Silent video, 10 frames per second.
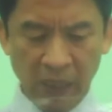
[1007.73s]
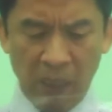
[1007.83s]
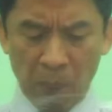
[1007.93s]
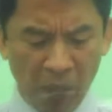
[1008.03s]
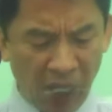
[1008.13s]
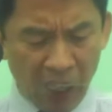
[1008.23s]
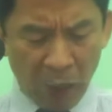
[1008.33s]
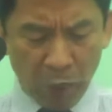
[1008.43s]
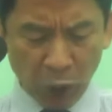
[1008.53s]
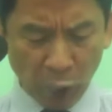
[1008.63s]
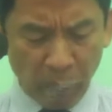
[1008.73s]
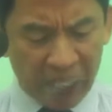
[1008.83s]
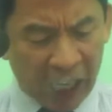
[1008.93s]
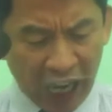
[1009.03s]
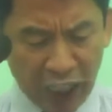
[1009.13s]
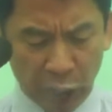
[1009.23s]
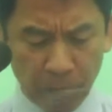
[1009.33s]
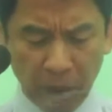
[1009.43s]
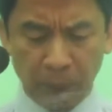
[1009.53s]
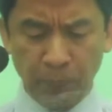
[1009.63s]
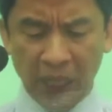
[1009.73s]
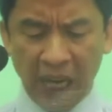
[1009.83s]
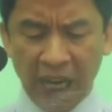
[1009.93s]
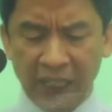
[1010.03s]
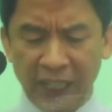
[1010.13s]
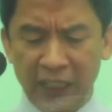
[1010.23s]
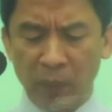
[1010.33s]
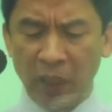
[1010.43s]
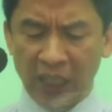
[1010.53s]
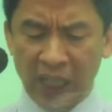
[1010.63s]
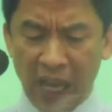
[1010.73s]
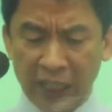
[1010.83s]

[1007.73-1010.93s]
Mga maruruming hayop at panganay ng mga lalaki